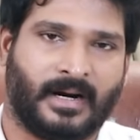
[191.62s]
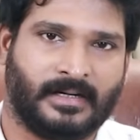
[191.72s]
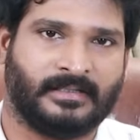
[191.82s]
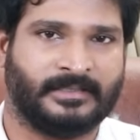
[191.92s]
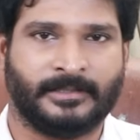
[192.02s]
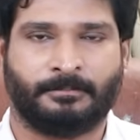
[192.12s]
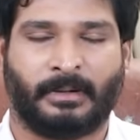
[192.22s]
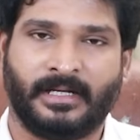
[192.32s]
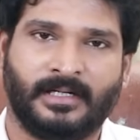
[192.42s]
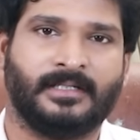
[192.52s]
ஆறு
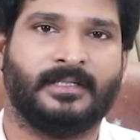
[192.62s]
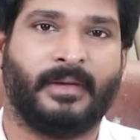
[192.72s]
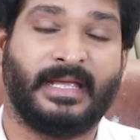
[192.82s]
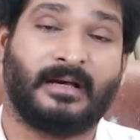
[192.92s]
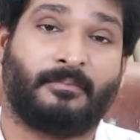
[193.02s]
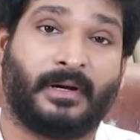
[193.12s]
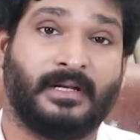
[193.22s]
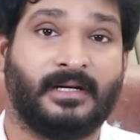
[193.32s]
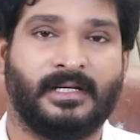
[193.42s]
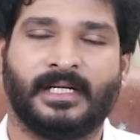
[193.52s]
பன்னெண்டு மெயினாக
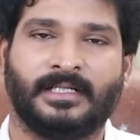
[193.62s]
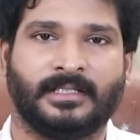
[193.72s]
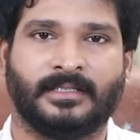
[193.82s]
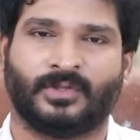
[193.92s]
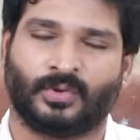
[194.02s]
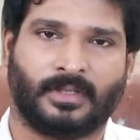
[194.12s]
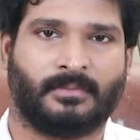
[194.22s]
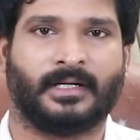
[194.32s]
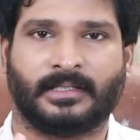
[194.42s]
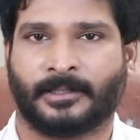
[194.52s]
பன்னெண்டு எட்டு
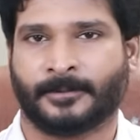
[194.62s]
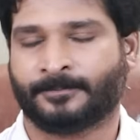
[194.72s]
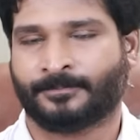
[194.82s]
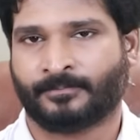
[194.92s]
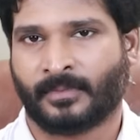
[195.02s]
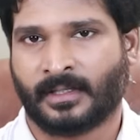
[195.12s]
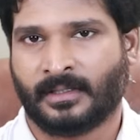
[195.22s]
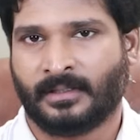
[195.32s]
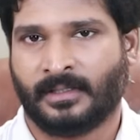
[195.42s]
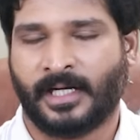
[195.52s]
சுத்தமாக இருக்குது
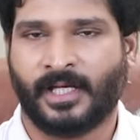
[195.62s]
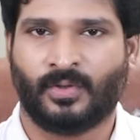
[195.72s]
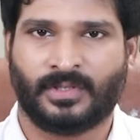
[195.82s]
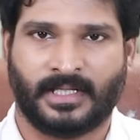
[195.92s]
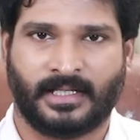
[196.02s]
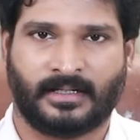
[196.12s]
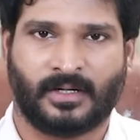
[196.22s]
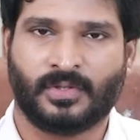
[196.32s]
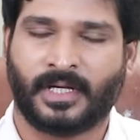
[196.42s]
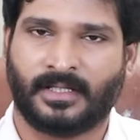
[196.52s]
இடையூறு செய்கிற
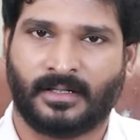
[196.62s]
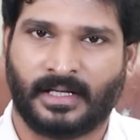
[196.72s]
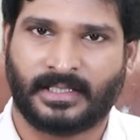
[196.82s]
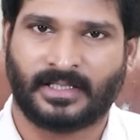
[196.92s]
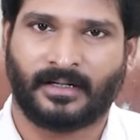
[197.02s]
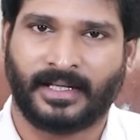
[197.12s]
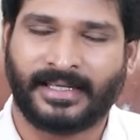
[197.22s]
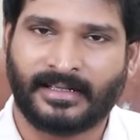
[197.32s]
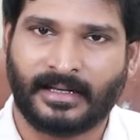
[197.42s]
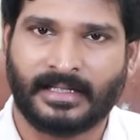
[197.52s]
ராவுக்கு இதுக்கெல்லாம் என் சார்ட்டை
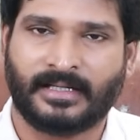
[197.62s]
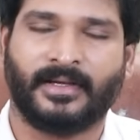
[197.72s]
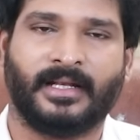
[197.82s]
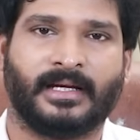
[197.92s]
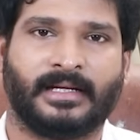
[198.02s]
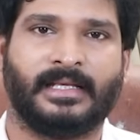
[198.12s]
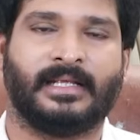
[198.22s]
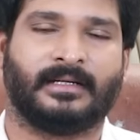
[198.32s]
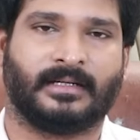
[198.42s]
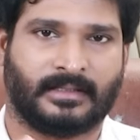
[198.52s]
எங்கேயும் கெடுக்கவே இல்லை
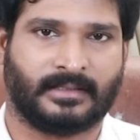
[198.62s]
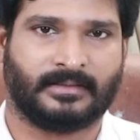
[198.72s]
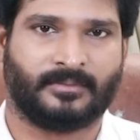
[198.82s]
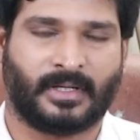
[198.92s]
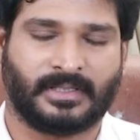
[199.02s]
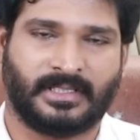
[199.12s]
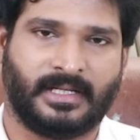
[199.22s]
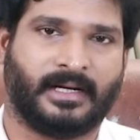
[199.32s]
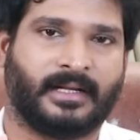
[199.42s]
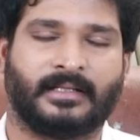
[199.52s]
க்ளீனாக இருக்காங்க
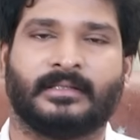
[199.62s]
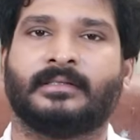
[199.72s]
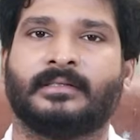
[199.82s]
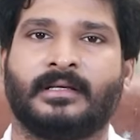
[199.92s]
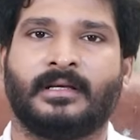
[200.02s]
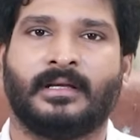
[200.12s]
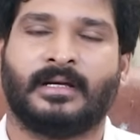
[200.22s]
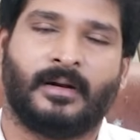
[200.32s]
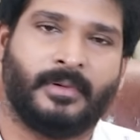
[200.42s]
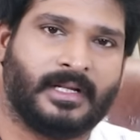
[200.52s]
பிரச்சனையே கிடையாது
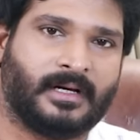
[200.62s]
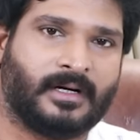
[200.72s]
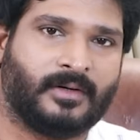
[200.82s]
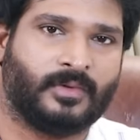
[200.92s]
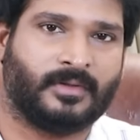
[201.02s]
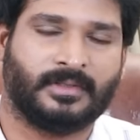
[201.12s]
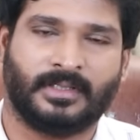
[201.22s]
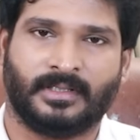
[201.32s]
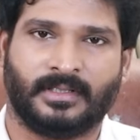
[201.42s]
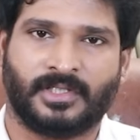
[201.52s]
அப்படின்னா உங்களுக்கு
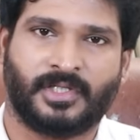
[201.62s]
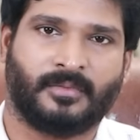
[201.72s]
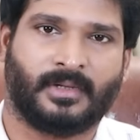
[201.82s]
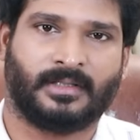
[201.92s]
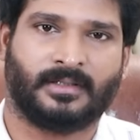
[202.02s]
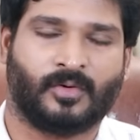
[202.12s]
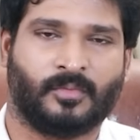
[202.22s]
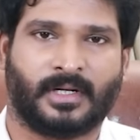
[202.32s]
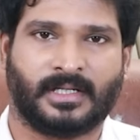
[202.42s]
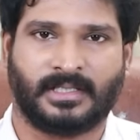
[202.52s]
வந்து நிச்சயமாக அந்த
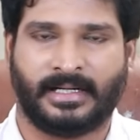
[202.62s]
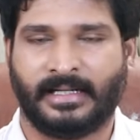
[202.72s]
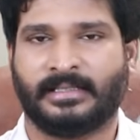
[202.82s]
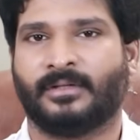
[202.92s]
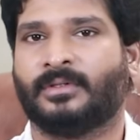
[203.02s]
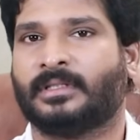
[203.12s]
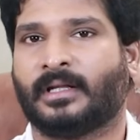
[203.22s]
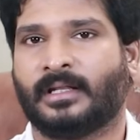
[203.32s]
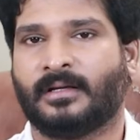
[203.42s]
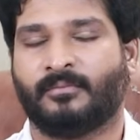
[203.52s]
கும்பராசி ரெண்டாயிரத்தி இருபத்தி
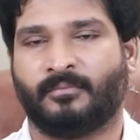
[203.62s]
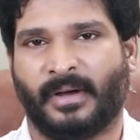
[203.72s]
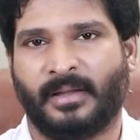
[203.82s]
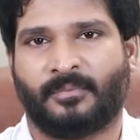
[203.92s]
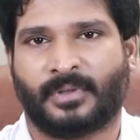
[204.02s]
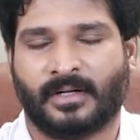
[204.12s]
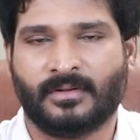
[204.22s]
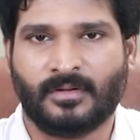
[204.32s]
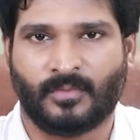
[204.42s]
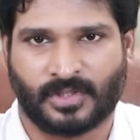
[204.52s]
நாலில் பயப்படுற
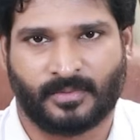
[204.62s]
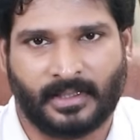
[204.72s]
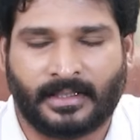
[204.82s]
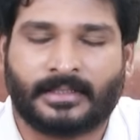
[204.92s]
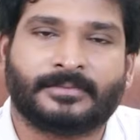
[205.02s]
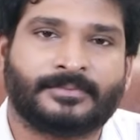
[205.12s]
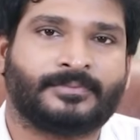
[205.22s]
அளவுக்கு மோசமாக இருக்காது